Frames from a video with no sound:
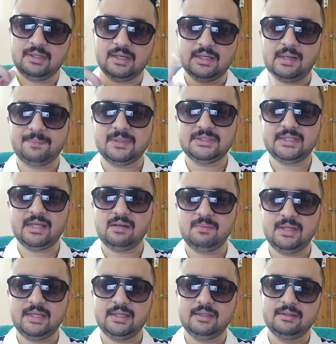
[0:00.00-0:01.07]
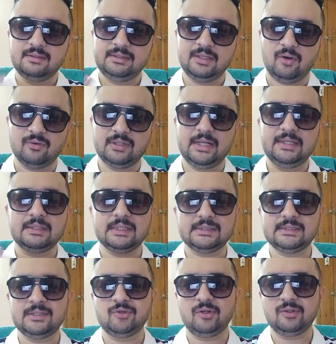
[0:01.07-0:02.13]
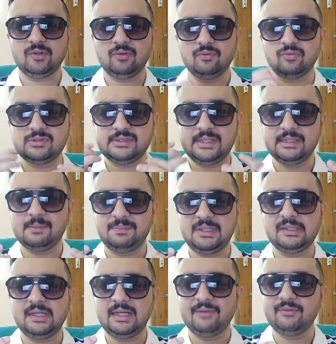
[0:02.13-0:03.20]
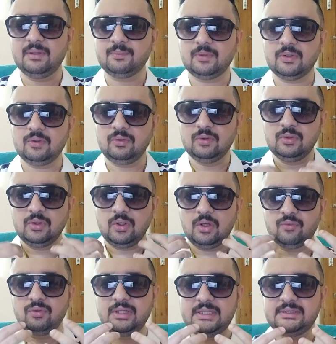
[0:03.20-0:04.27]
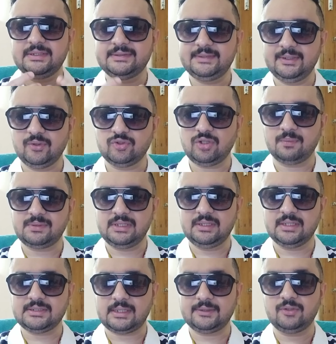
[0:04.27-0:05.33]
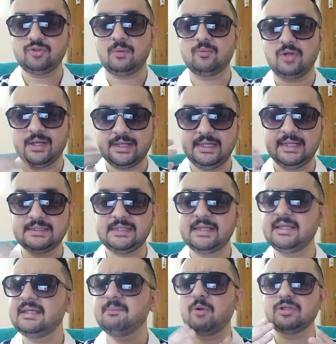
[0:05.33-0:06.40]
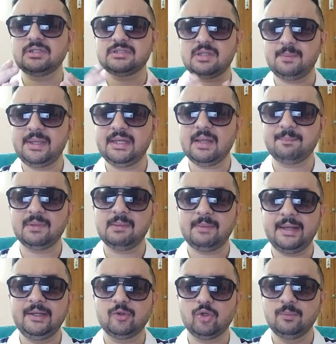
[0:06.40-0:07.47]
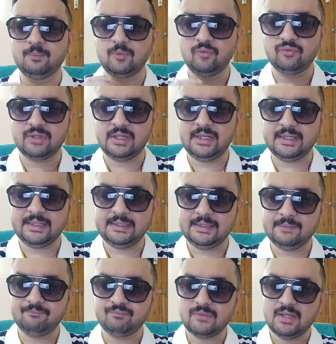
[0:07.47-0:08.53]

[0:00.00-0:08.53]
अगर आपके शहर में हैं या ऑनलाइन क्लासेज ज्वाइन करो और वो स्किल अपने अंदर डेवलप करो और वो नई चीज़ सीखो जो आप सीखना चाहते हो जो आपको आगे लेके जाएगी ये बहुत अच्छा महीना अपने माइंड को इम्प्रूव करने के लिए